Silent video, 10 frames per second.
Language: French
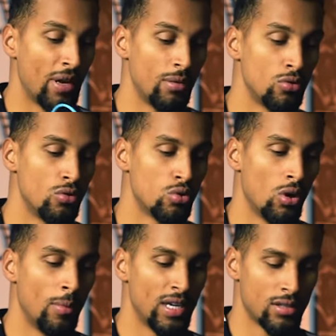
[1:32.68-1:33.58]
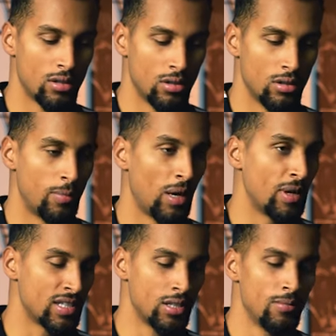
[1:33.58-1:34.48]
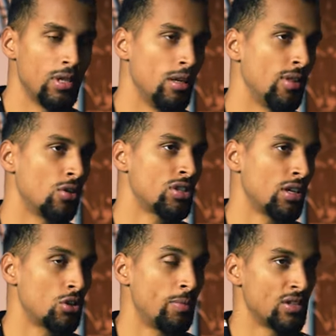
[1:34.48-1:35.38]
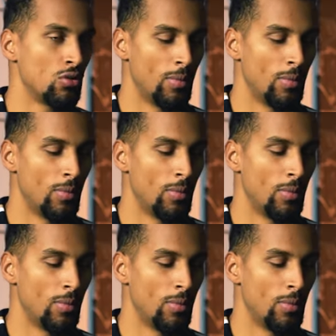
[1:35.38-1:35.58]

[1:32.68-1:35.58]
pas l'habitude de jouer en basse euh, par le passé, mais maintenant, c'est vrai que je suis passé au